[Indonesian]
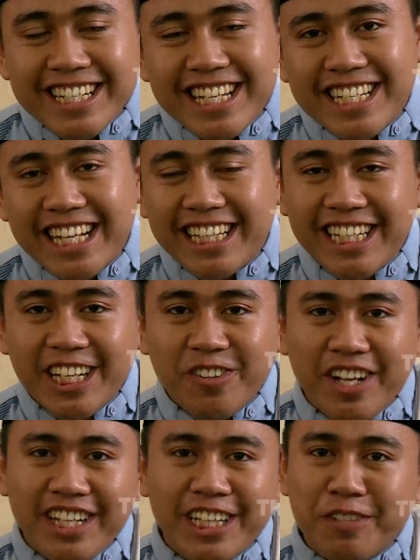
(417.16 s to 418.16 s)
sejatinya itu
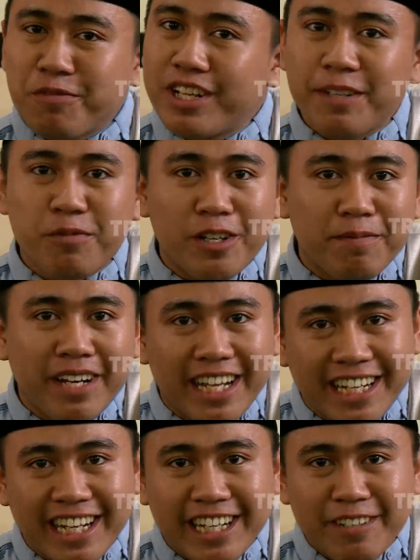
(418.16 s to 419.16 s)
hanya tipuan-tipuan
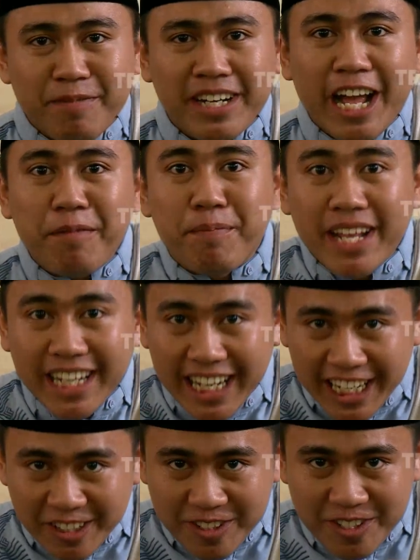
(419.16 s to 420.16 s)
belaka. Maka abaikan
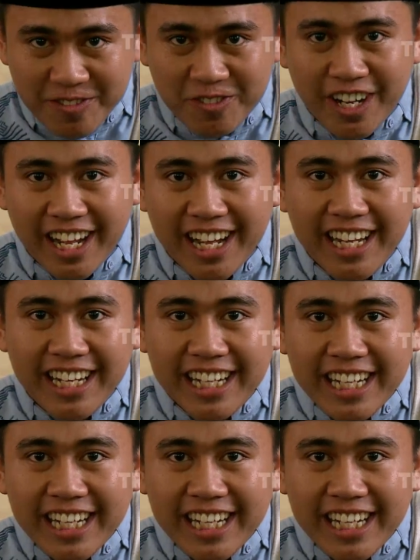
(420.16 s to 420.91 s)
itu semua,